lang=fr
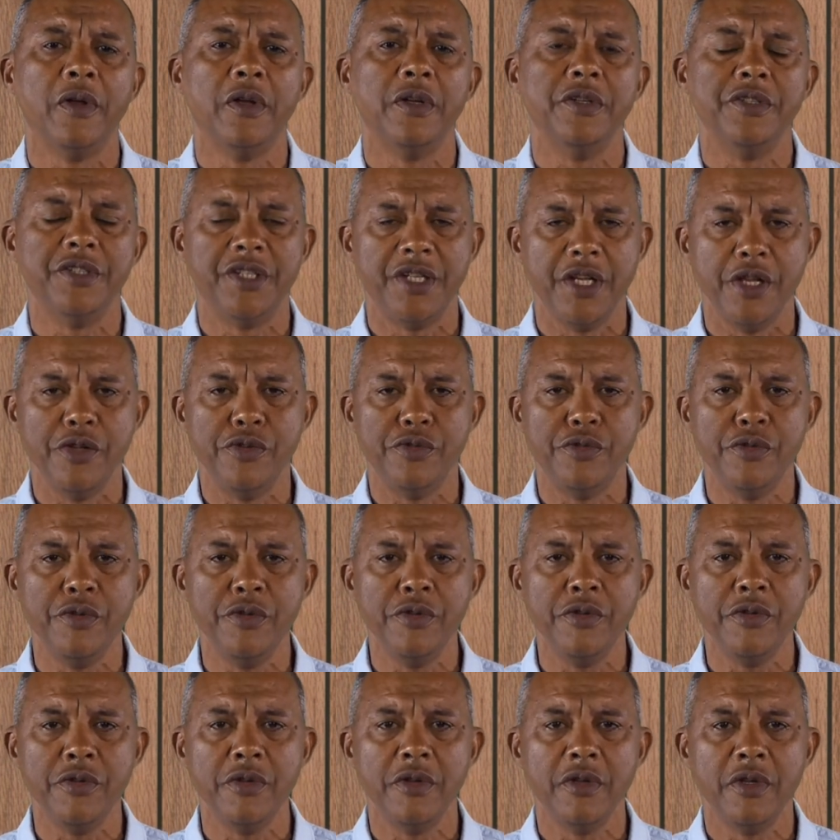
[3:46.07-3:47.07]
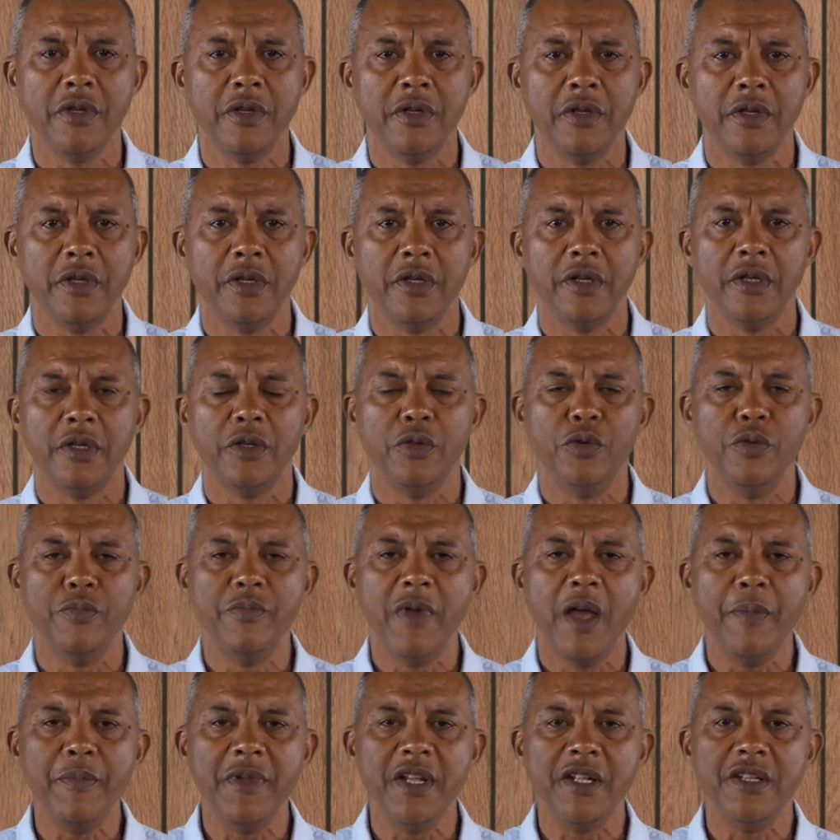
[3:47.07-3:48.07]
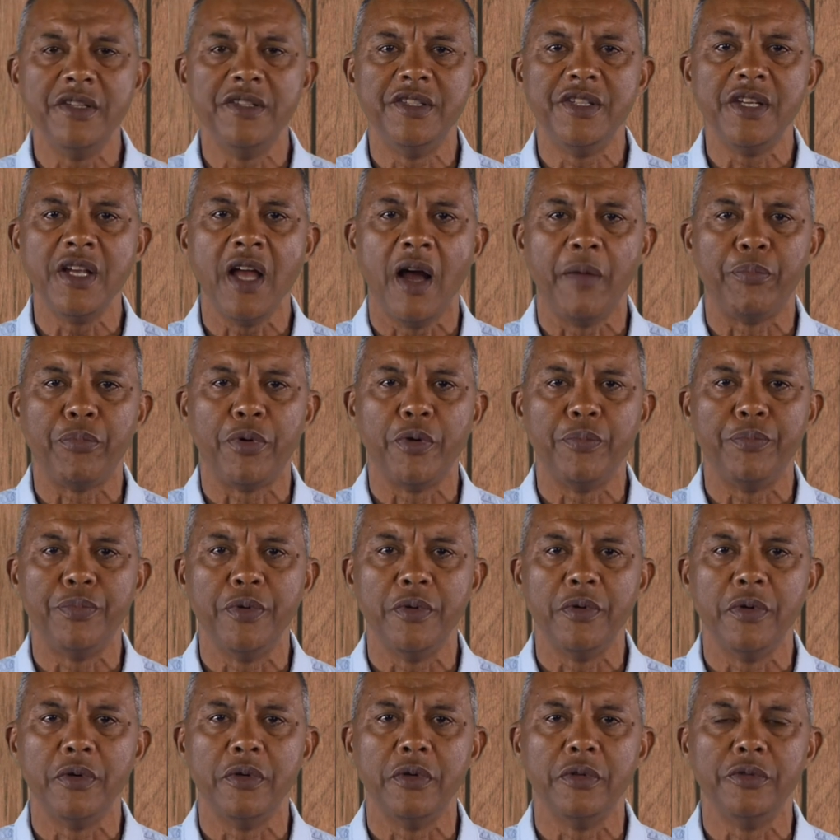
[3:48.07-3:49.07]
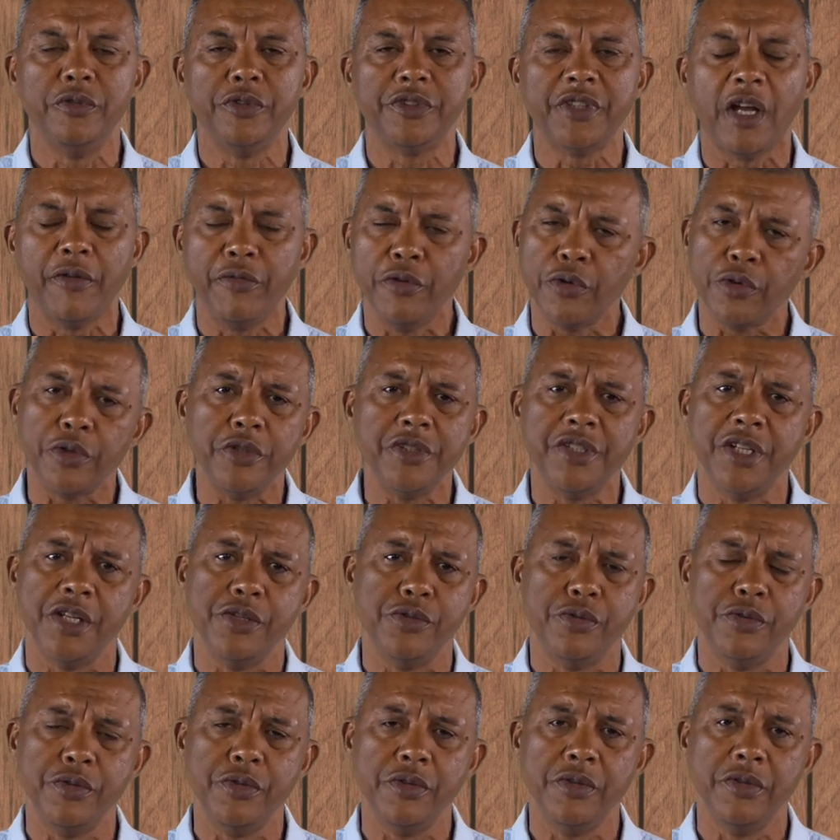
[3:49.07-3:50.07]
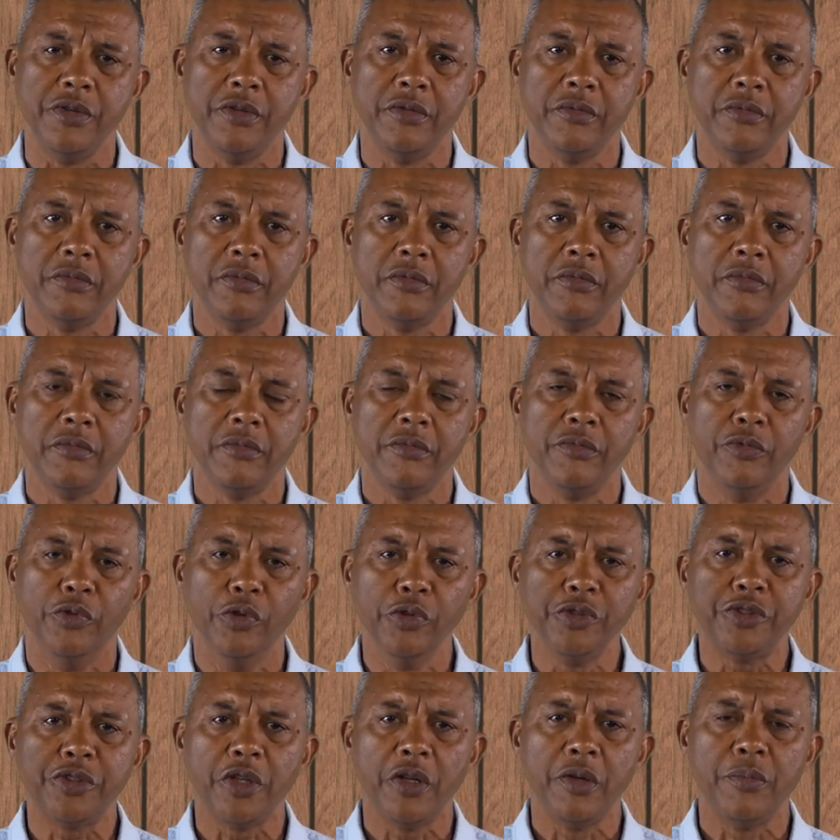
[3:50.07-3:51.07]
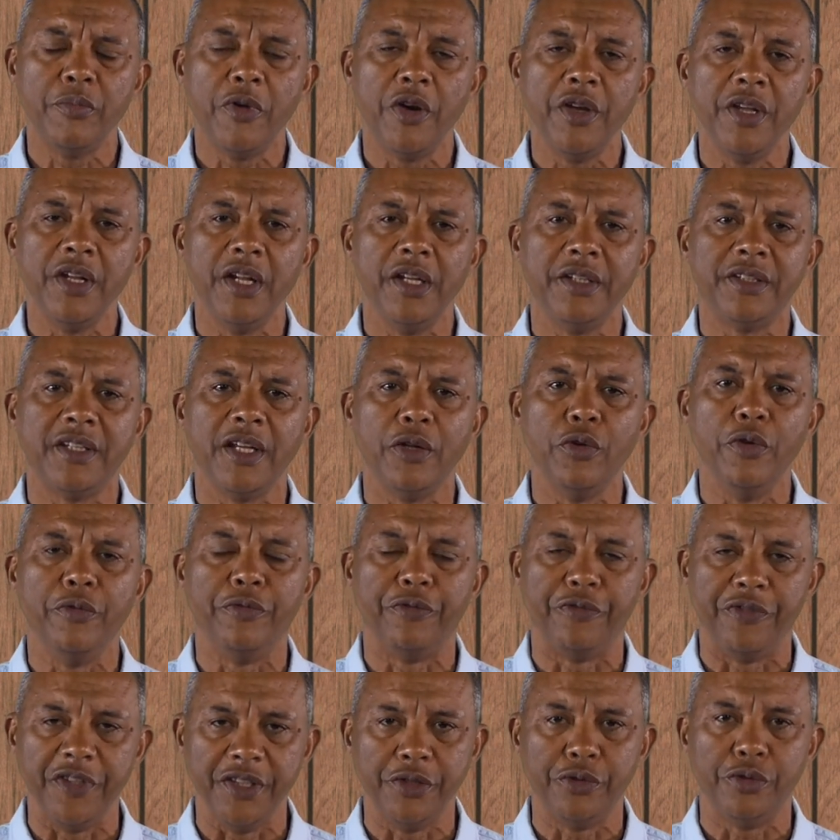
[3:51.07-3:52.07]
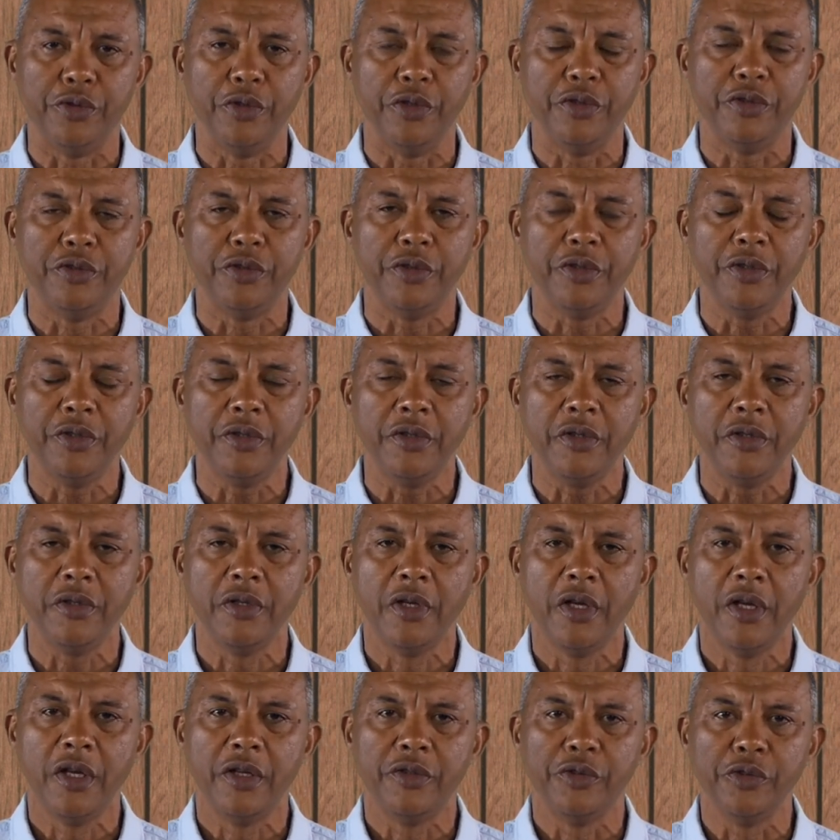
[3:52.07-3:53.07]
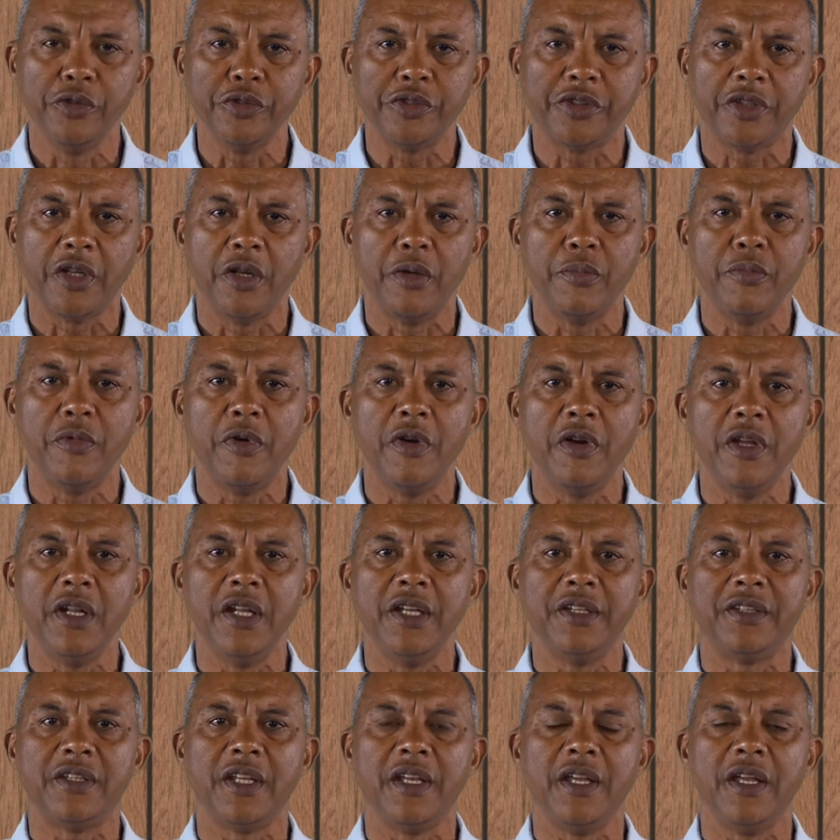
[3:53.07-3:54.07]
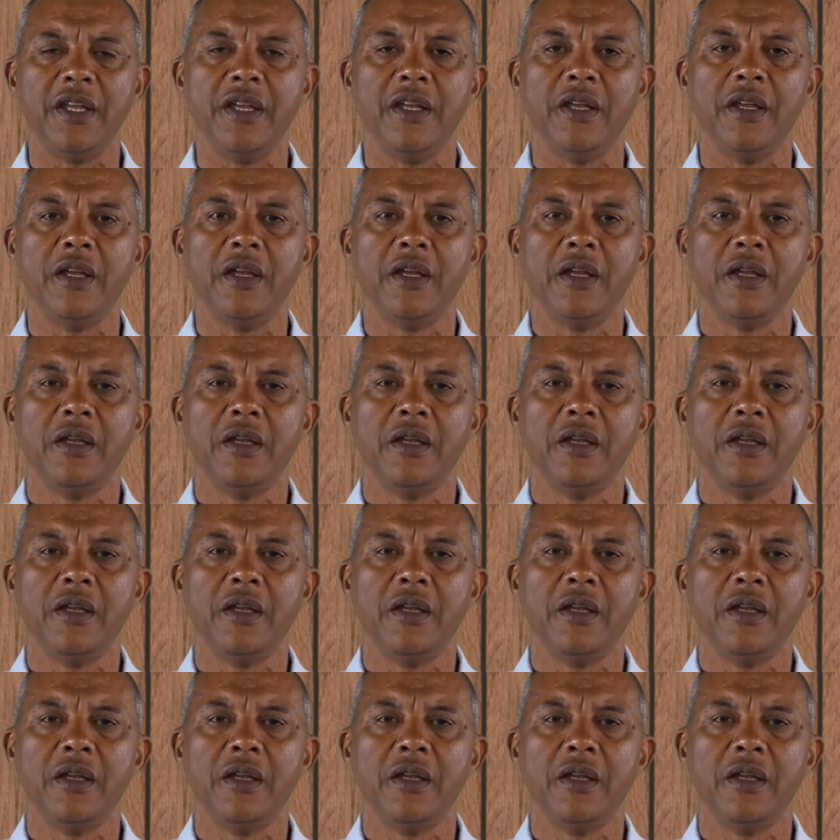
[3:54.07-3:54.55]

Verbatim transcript: Jésus, lui-même, il dit à propos, nous savons que Jésus, non seulement il était le Fils de Dieu, non seulement il était